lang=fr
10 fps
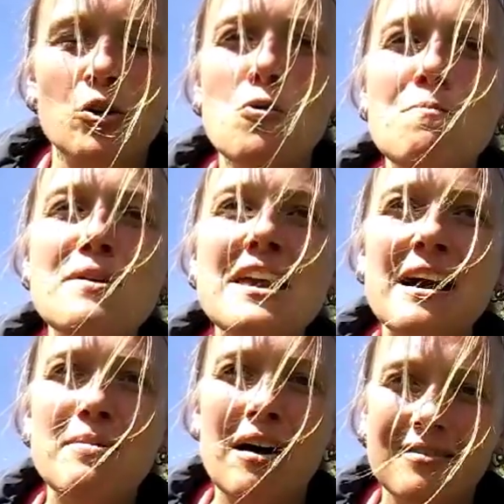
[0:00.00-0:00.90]
le B
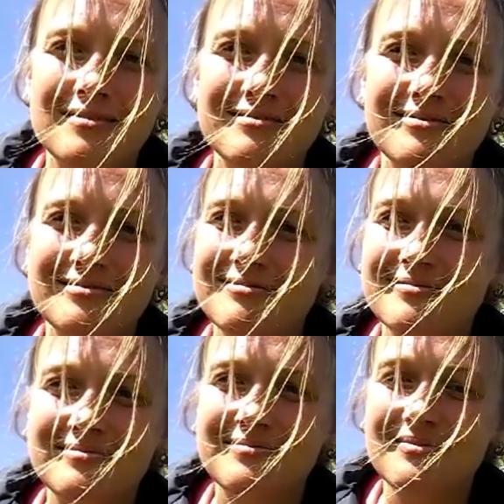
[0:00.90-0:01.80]
à bas.
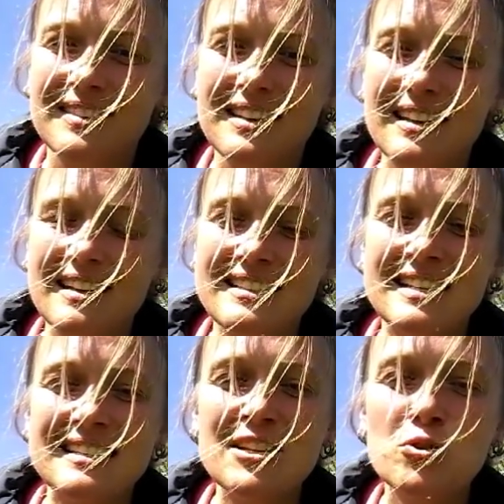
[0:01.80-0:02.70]

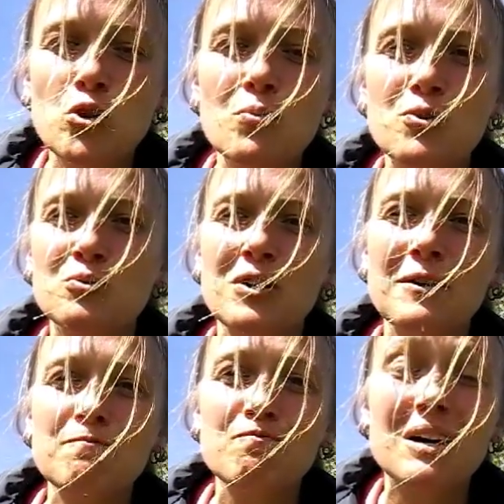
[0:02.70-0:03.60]
C'est ces deux
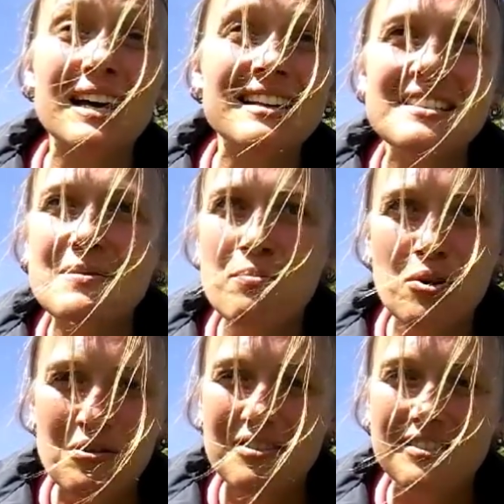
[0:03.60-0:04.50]
besoins
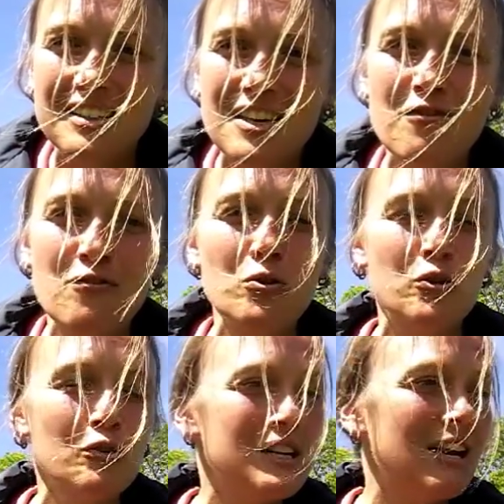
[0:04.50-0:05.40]
principaux qui font
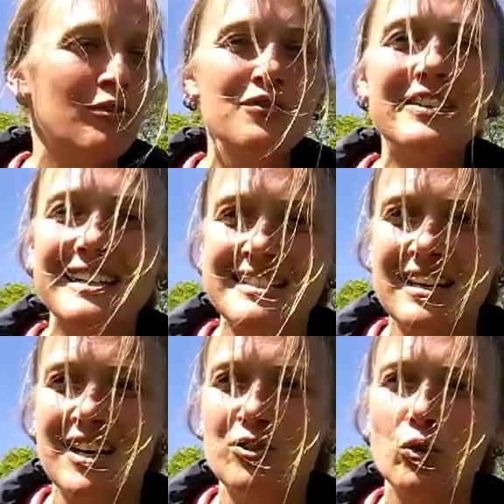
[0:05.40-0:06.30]
qu'il a envie de
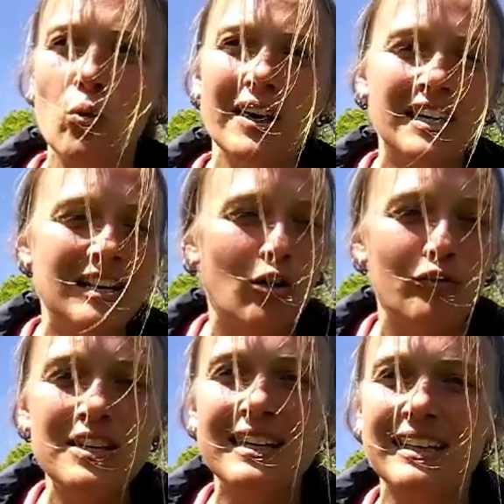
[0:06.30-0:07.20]
rester à un endroit, qu'il a
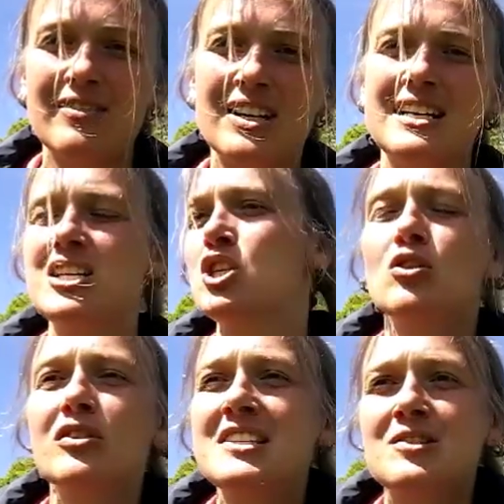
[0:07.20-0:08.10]
envie d'être avec les
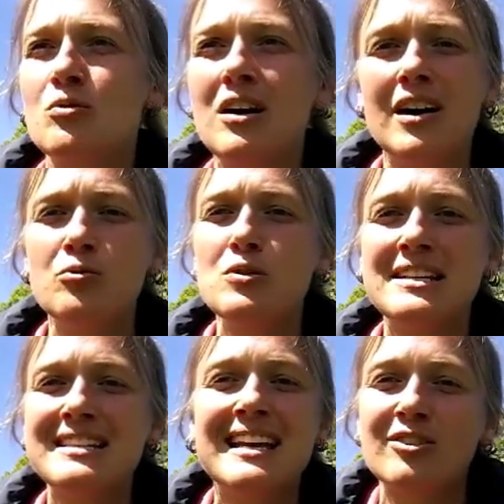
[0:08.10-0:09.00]
gens qui sont là ou
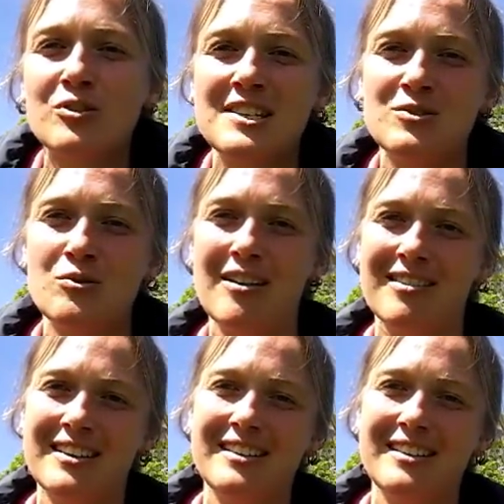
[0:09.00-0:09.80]
les êtres qui sont là.